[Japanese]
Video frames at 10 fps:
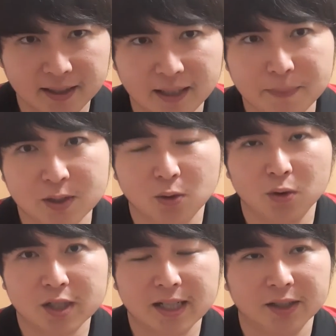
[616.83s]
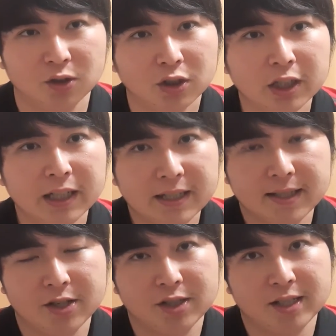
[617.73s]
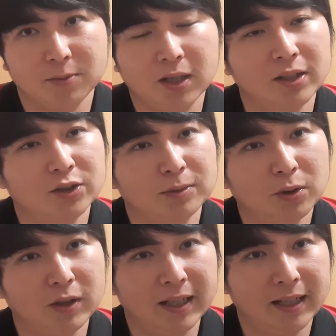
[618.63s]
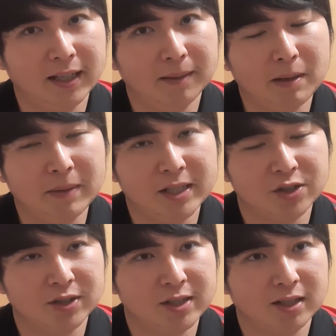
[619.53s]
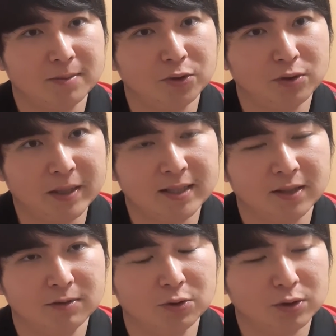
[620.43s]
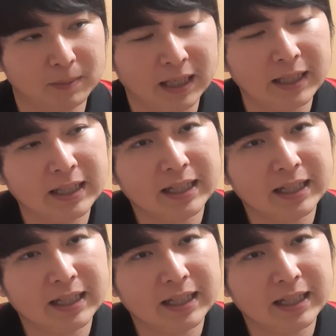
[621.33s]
やっぱそこをしっかりと選手たちも監督も、えー、まあベンチの選手たちも含め、スタッフも含め、